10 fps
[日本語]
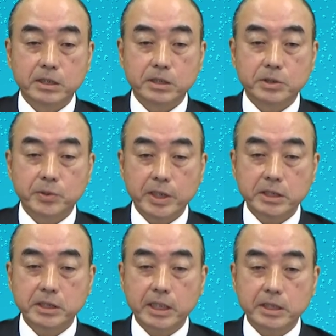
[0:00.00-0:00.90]
それ
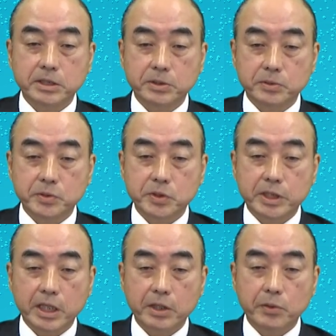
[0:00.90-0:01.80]
に対する
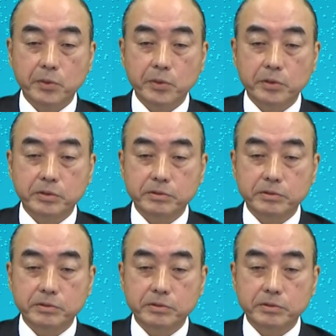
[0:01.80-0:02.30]
抵抗力